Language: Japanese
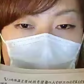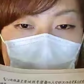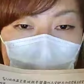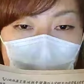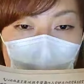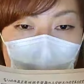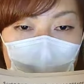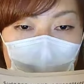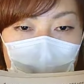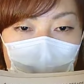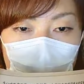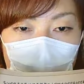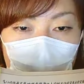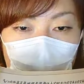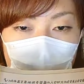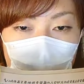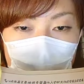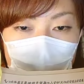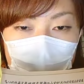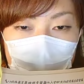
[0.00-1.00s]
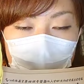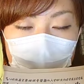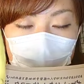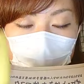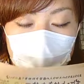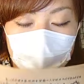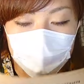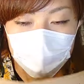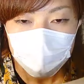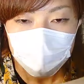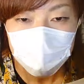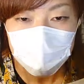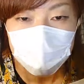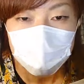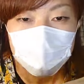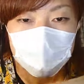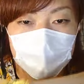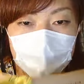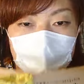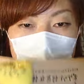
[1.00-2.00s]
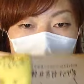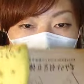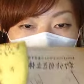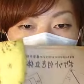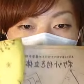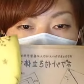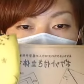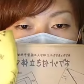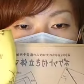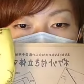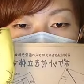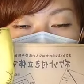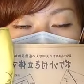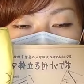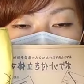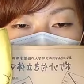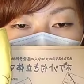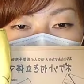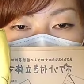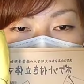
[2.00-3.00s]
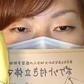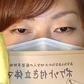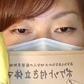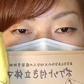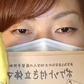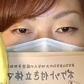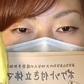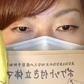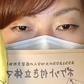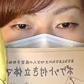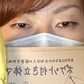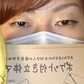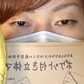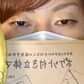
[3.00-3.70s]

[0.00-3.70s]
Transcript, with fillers: これが広がるっていうシステムを